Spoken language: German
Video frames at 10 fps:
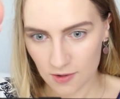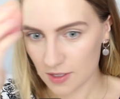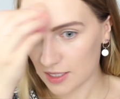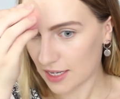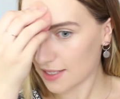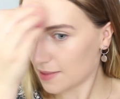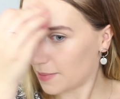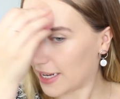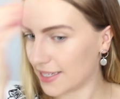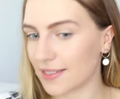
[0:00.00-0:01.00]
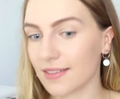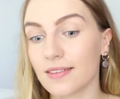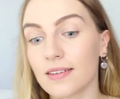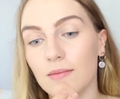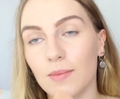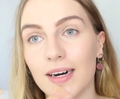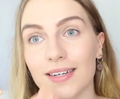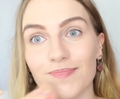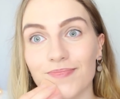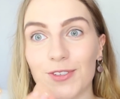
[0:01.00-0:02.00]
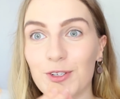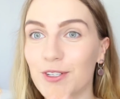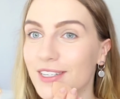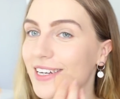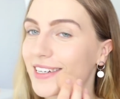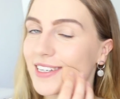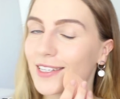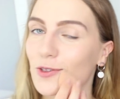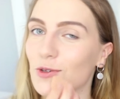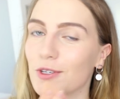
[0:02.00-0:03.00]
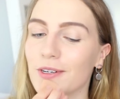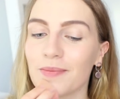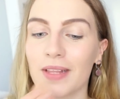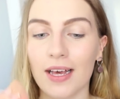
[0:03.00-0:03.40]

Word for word: Und das meistens immer schön in der T-Zone.